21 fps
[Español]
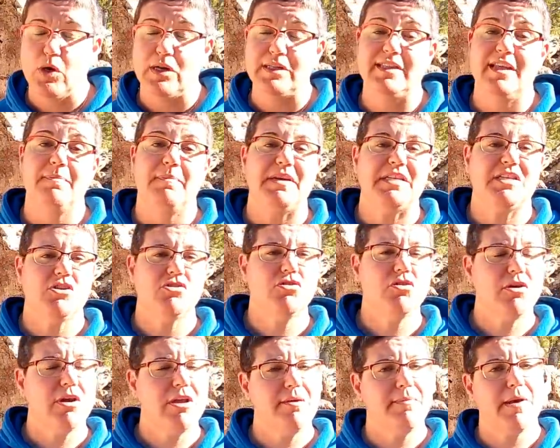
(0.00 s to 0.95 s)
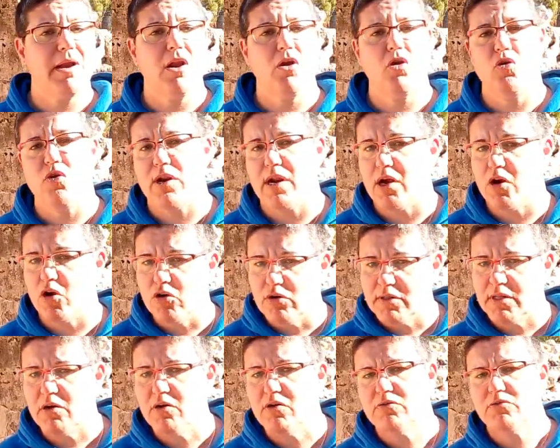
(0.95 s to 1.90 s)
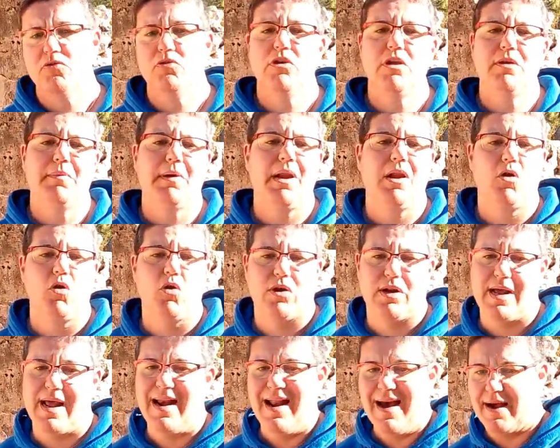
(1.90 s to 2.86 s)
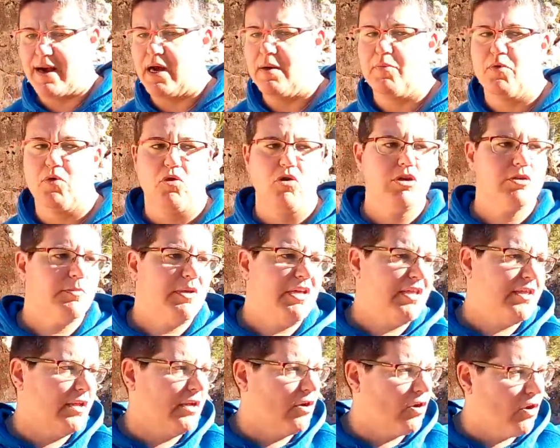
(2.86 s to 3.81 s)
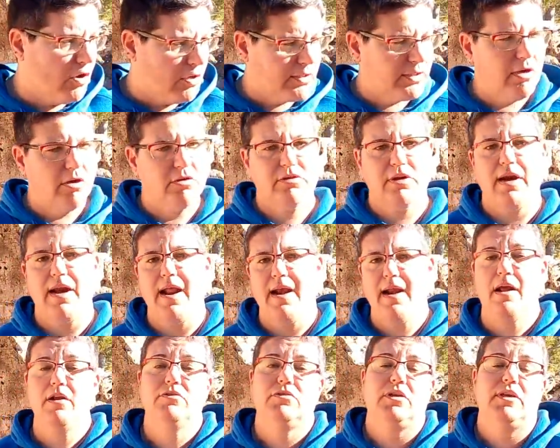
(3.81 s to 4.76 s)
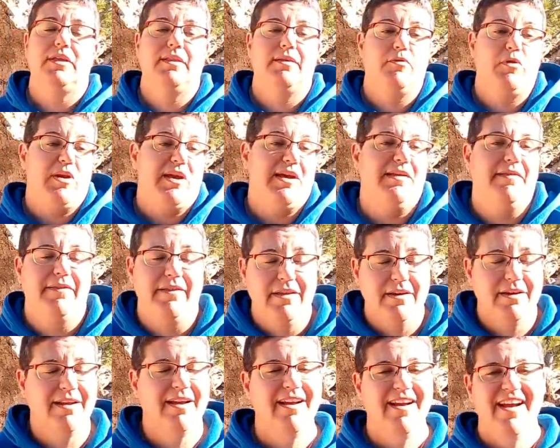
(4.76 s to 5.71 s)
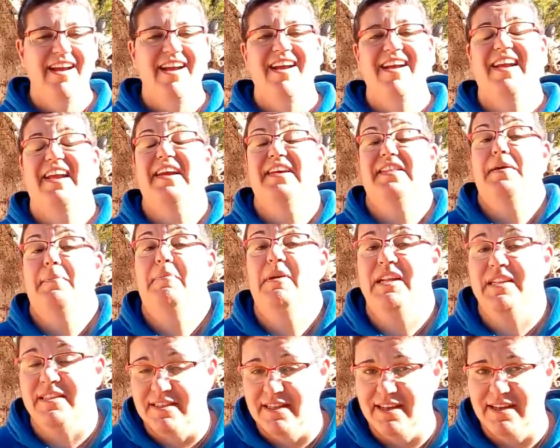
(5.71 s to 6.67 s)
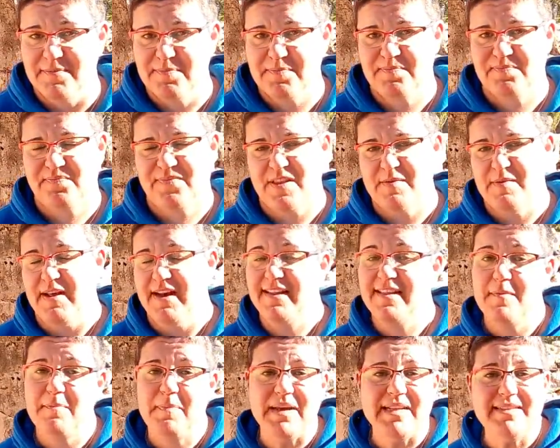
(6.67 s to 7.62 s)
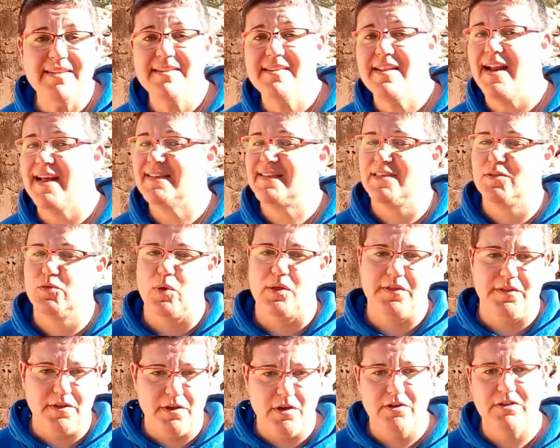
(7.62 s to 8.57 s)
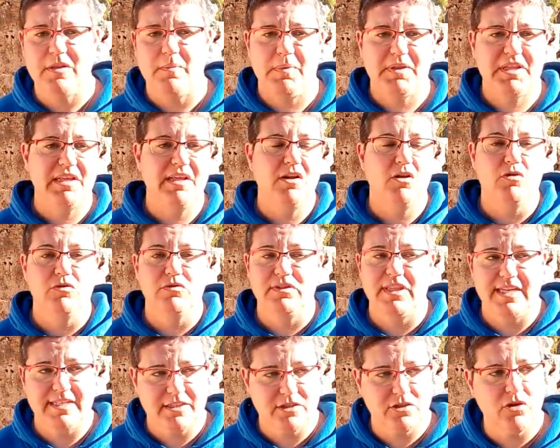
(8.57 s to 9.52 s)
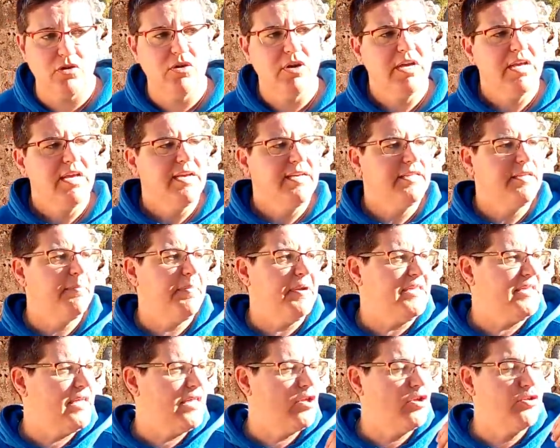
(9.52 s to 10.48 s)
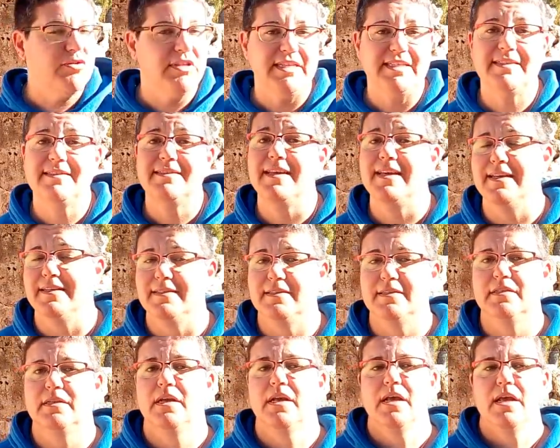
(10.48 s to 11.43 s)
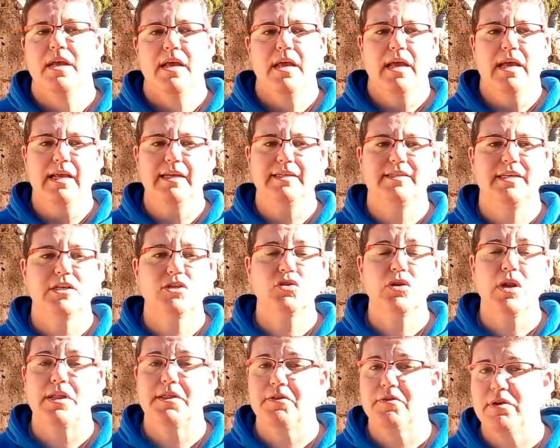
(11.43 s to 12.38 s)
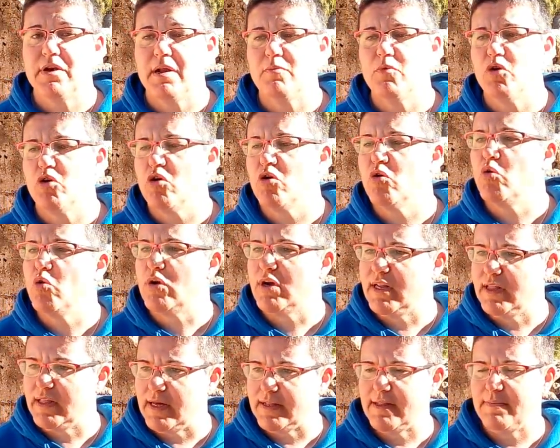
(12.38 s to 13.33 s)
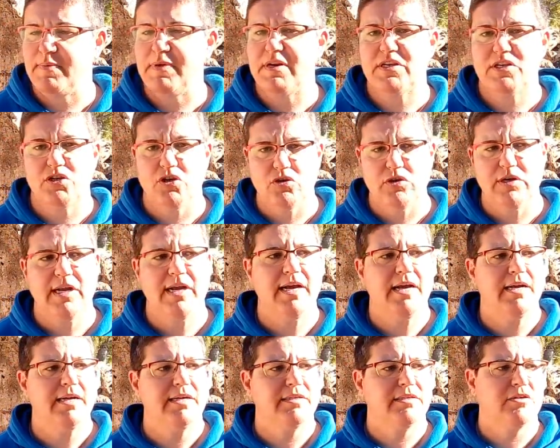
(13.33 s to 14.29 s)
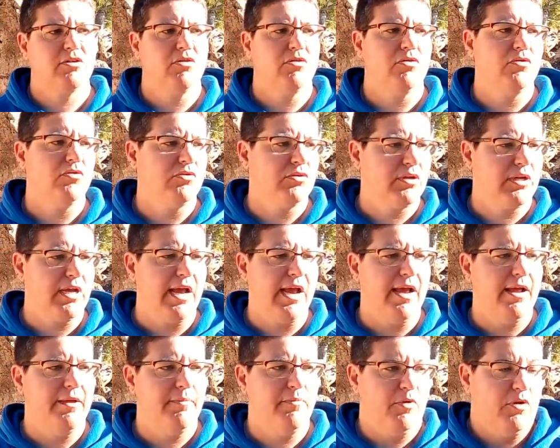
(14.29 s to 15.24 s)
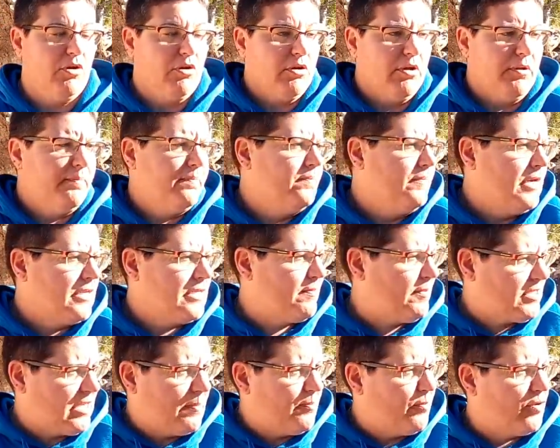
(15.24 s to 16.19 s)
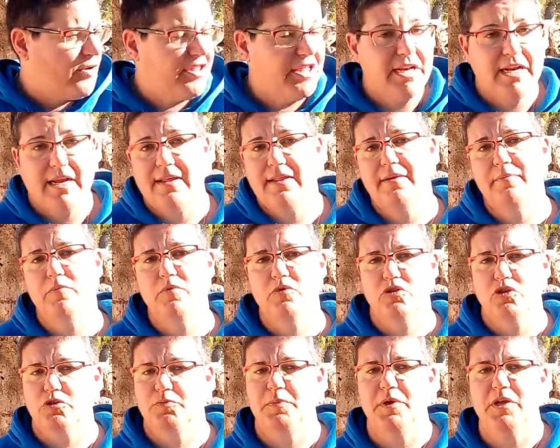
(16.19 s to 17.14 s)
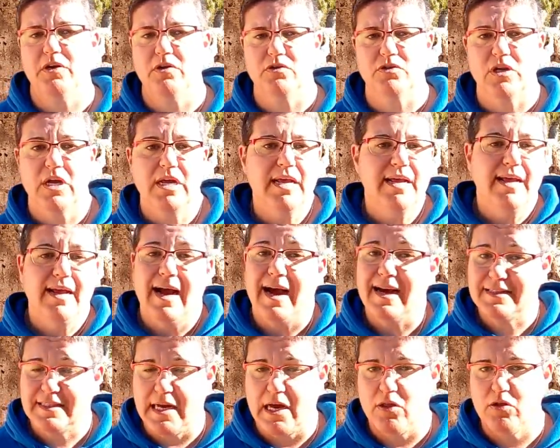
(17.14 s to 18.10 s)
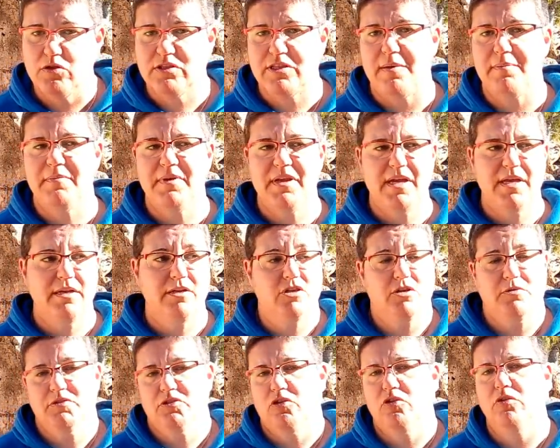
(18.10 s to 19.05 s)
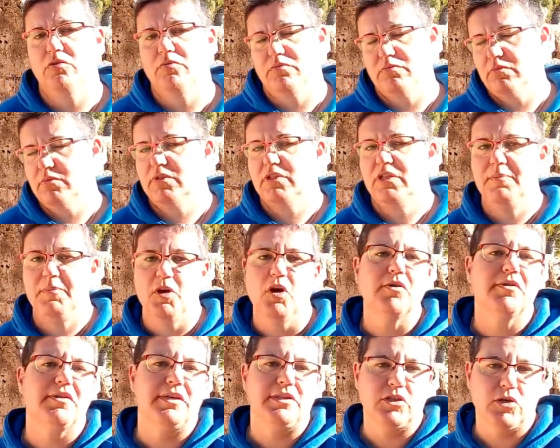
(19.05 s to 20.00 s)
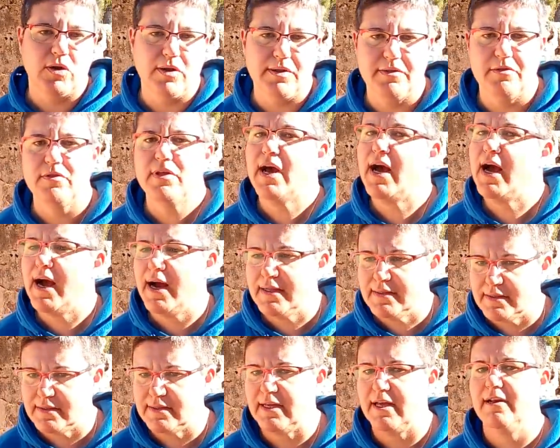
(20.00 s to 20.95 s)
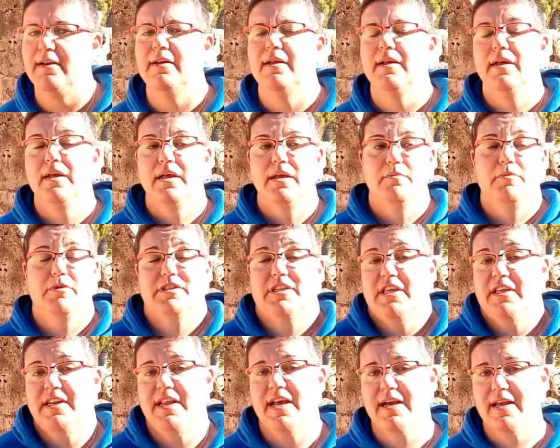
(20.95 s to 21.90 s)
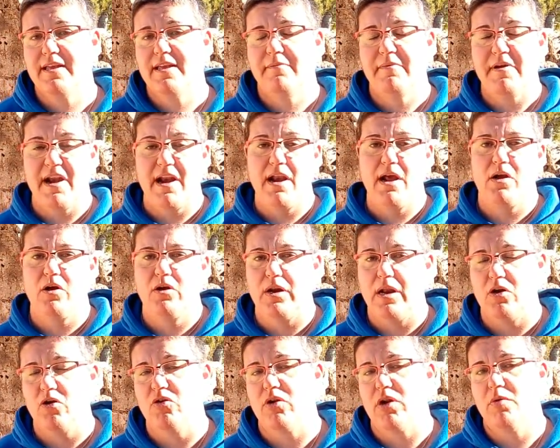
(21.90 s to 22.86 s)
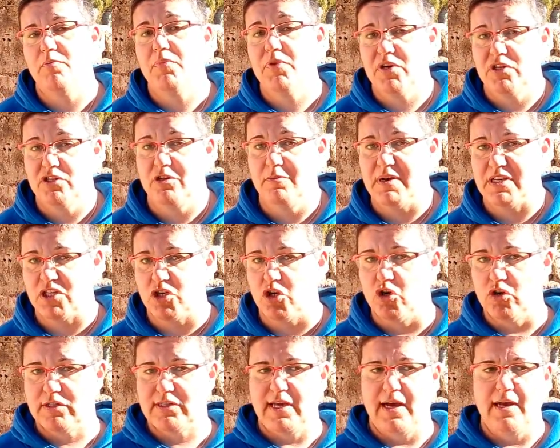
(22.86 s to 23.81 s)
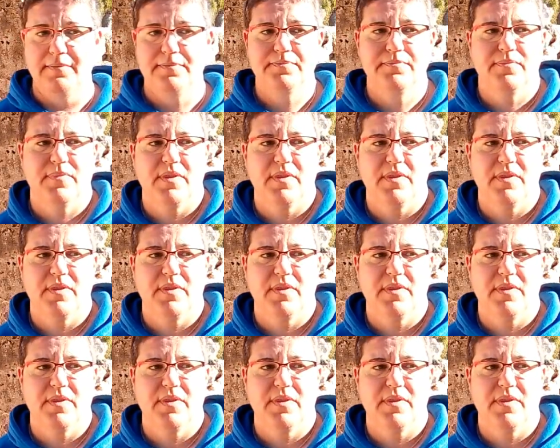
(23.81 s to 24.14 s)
durante el paseo tengo que llevar la correa corta o tengo que llevar la correa larga, porque unos me dicen corta, otra larga, y yo te voy a decir que depende. ¿vale? Depende de la situación, depende del contexto, depende de dónde estés. Eh, si es una zona muy concurrida de personas con que, bueno, que vas a pasar por cerca de muchos perros atados también, sobre todo típico centro de ciudad, tal, pues te diría que llevaras la, correa un poquito más corta.